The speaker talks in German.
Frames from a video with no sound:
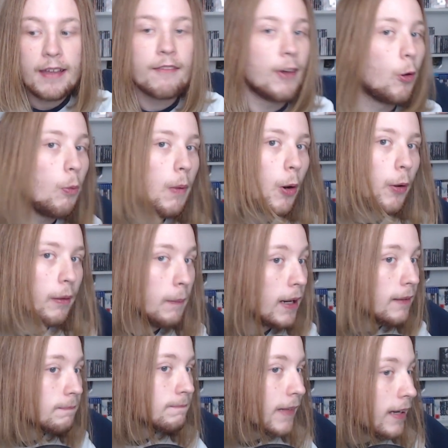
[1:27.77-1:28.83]
Warum auch
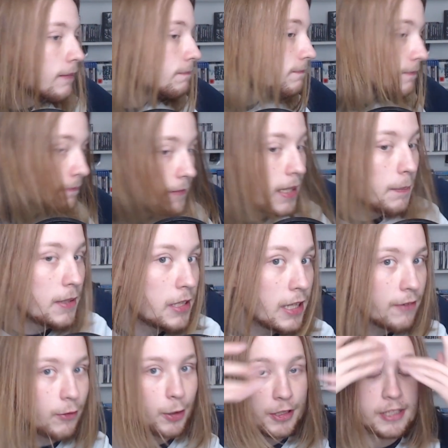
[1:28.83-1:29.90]
immer, ja. Der
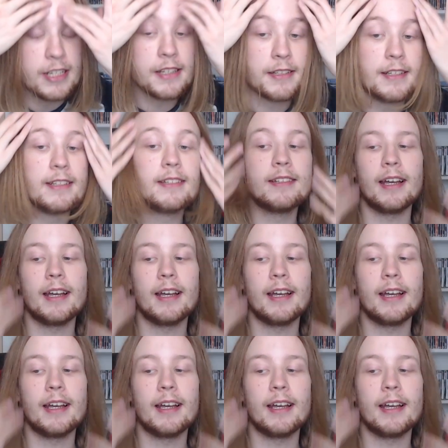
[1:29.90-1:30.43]
PC wollte das nicht